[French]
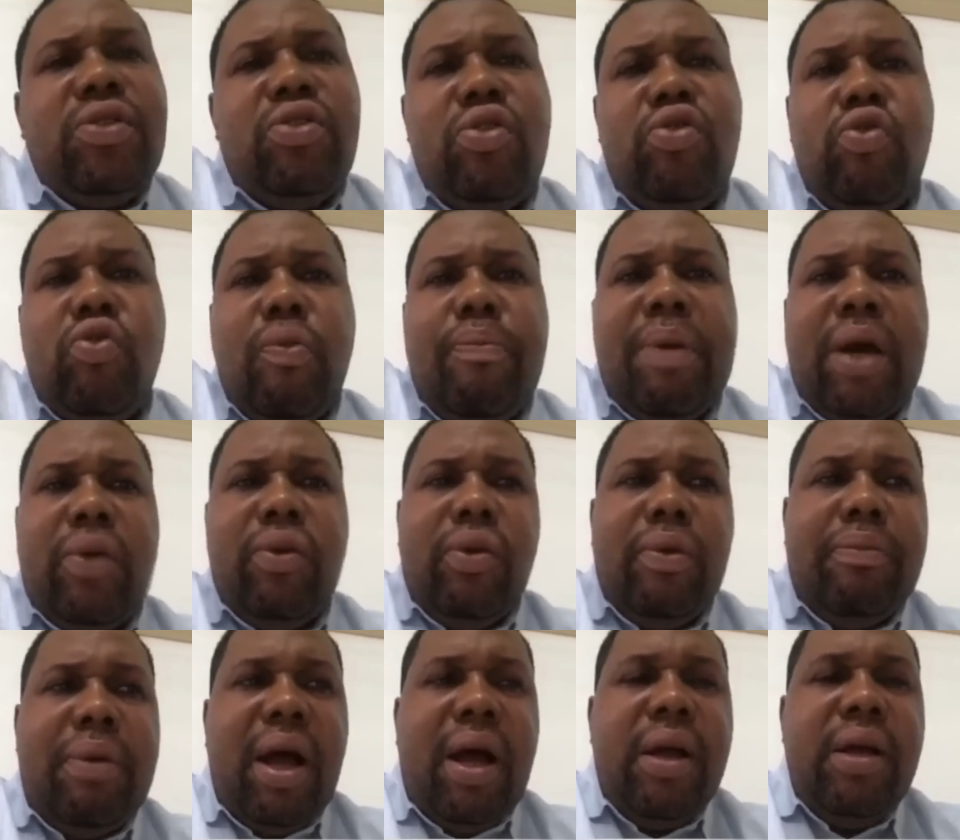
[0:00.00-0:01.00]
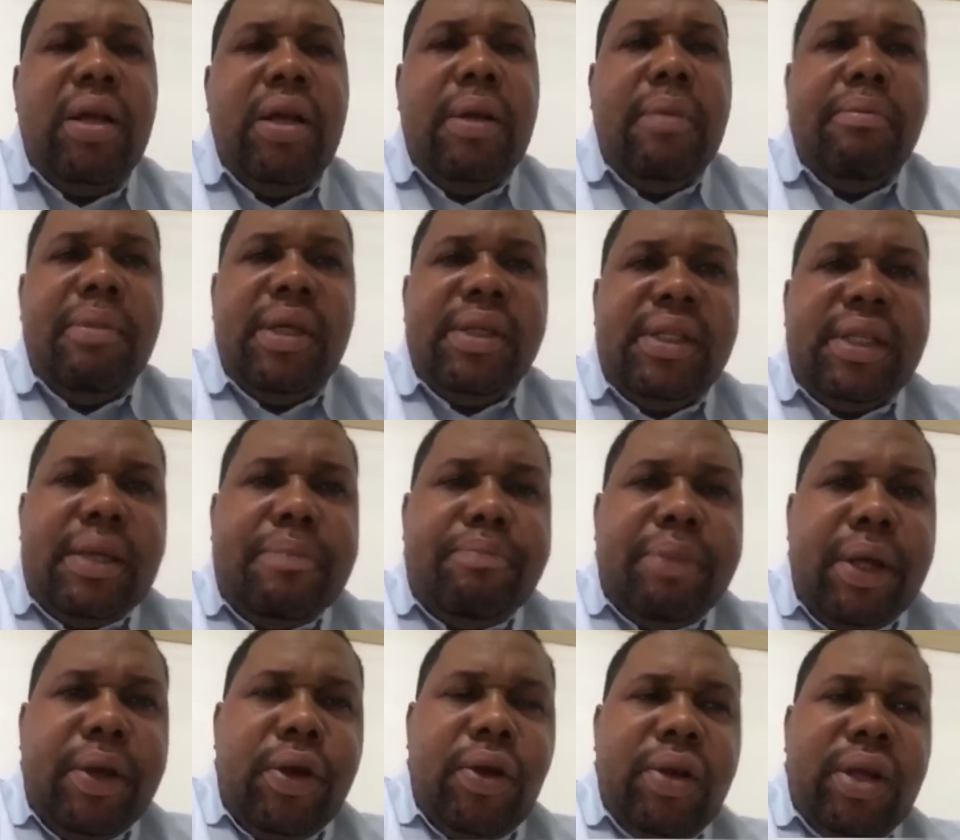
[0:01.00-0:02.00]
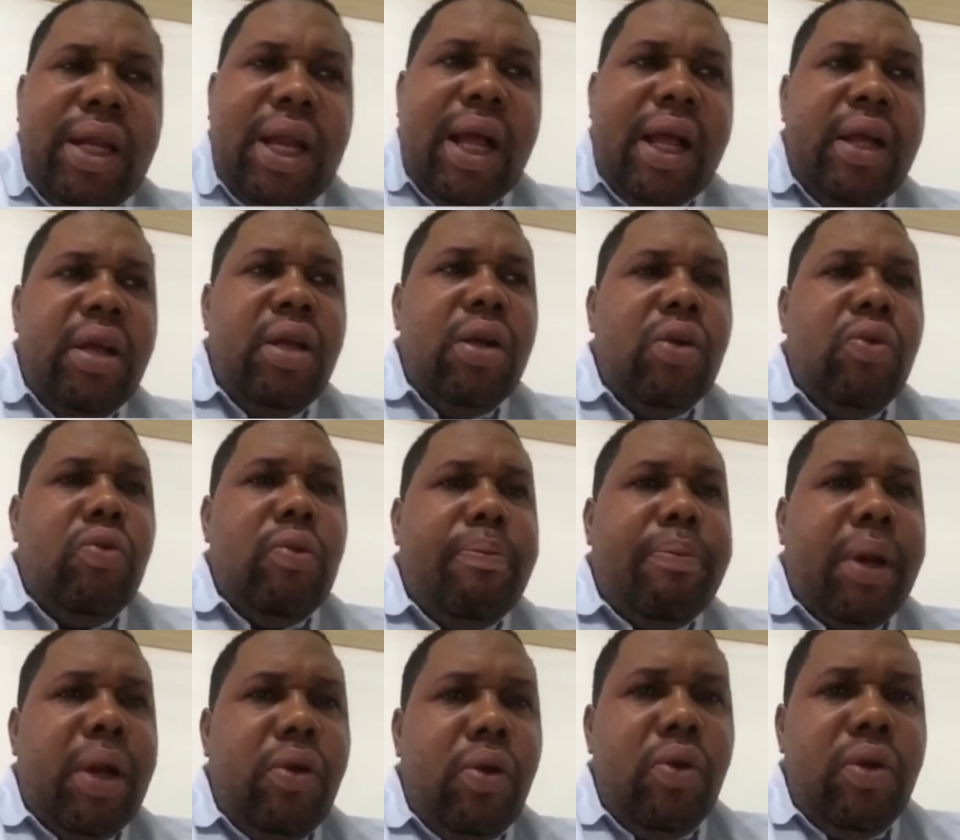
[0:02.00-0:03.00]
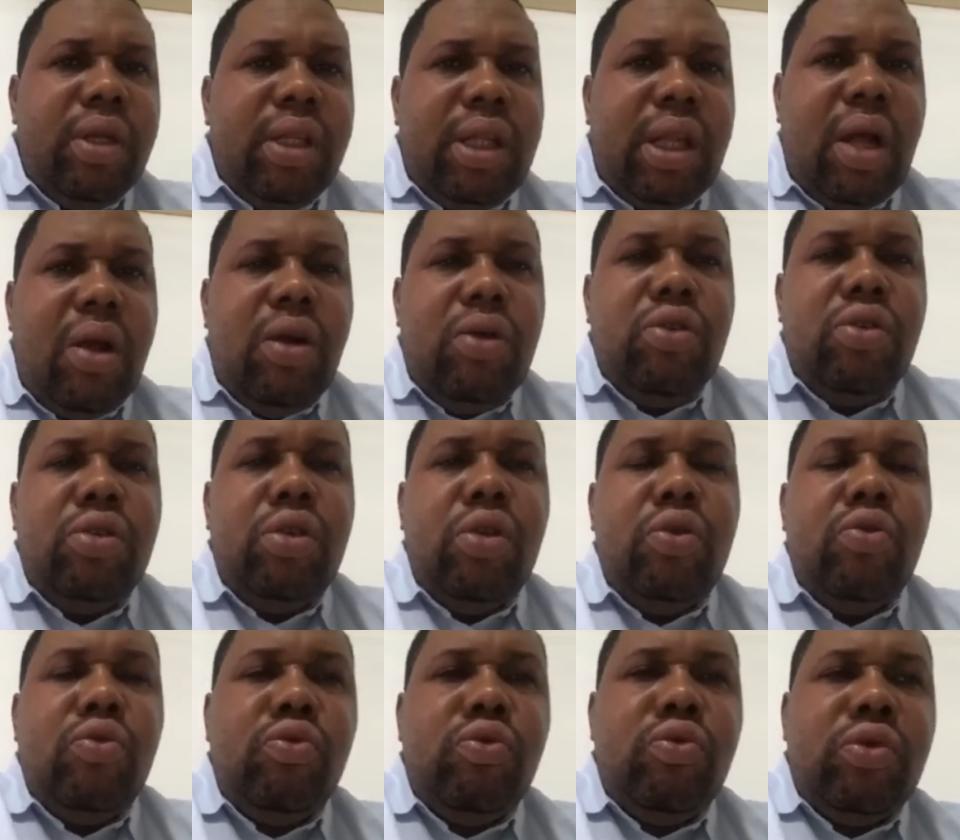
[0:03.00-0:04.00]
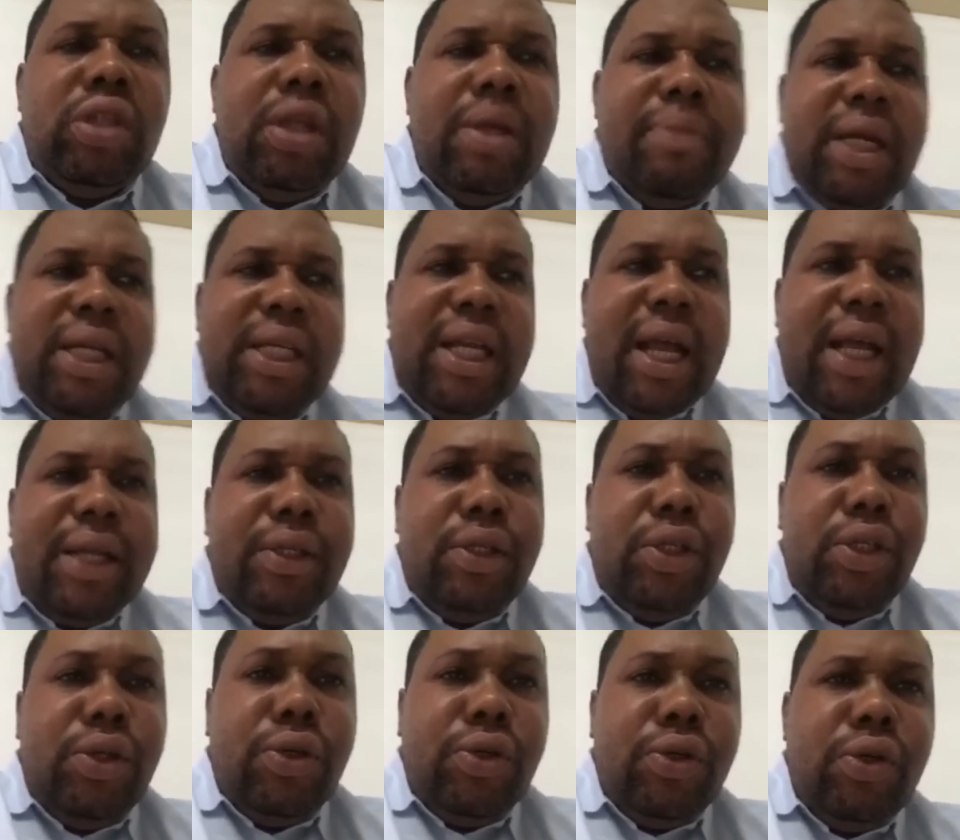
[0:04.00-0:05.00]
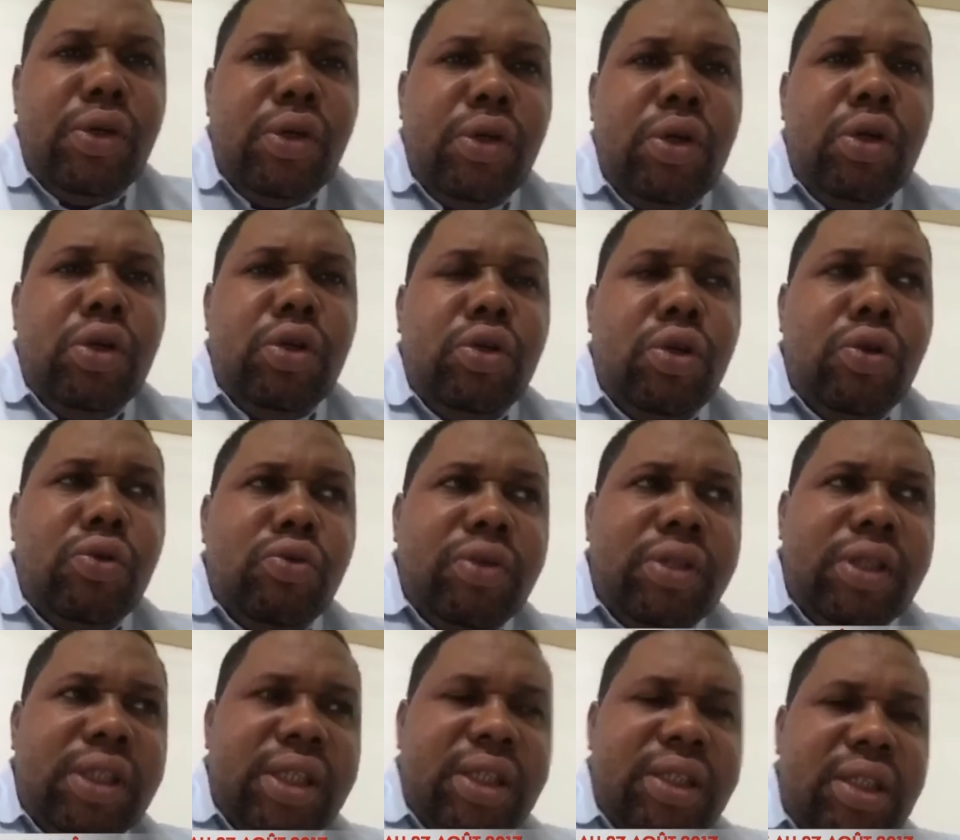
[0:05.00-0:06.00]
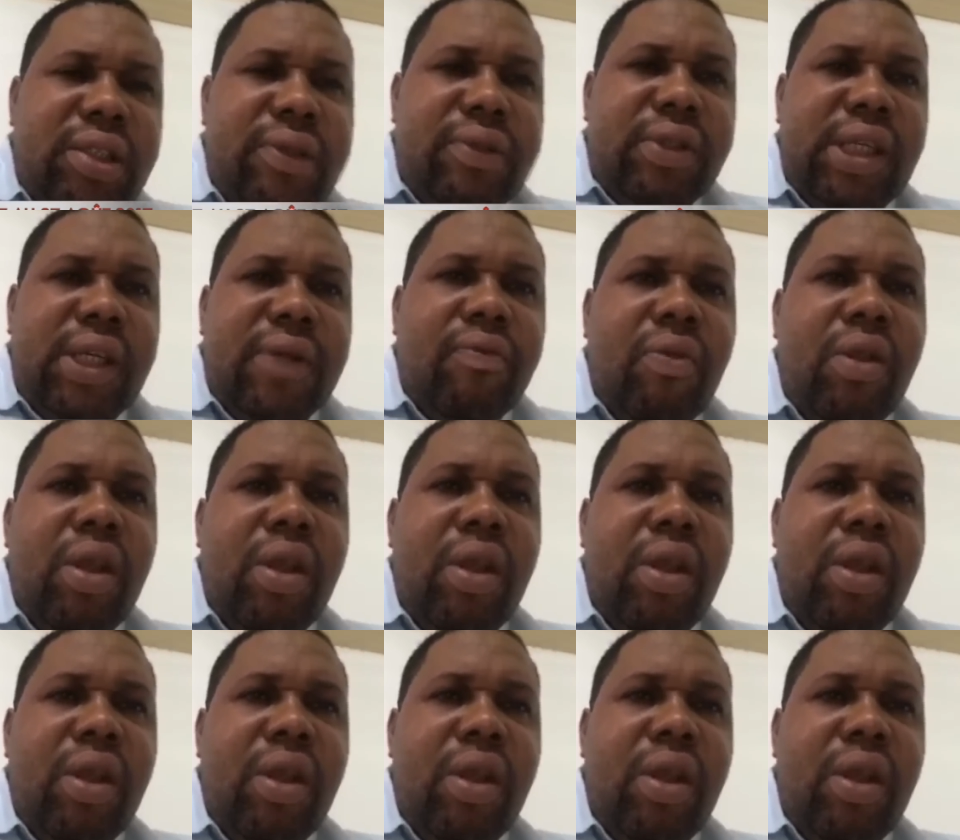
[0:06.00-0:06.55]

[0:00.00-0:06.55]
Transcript: Dieu ne nous pardonne pas, mais cette période-là, nous prenons le temps de nous demander à Dieu de nous sanctifier.